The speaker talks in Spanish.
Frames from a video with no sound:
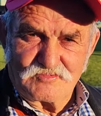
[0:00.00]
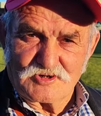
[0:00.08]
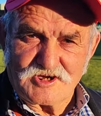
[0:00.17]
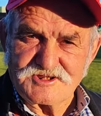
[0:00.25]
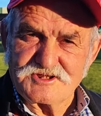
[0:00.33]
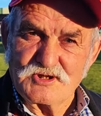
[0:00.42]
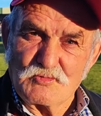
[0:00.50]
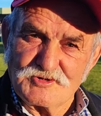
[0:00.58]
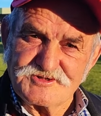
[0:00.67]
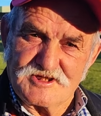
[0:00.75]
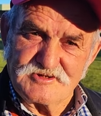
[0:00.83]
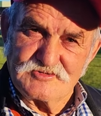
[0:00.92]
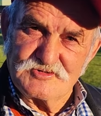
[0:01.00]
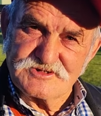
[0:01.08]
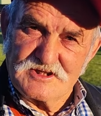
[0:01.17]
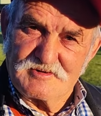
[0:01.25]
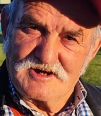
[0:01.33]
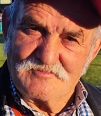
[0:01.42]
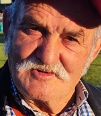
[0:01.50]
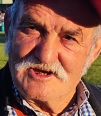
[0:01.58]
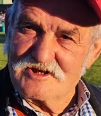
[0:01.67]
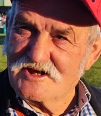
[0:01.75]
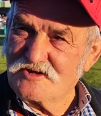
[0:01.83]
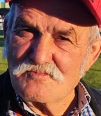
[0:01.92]
Porque hace 50 años yo estaba en la
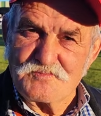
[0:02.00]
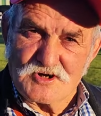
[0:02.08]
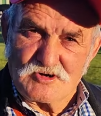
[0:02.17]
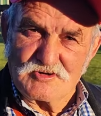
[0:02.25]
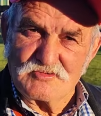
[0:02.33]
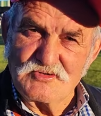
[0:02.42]
mil y cayó por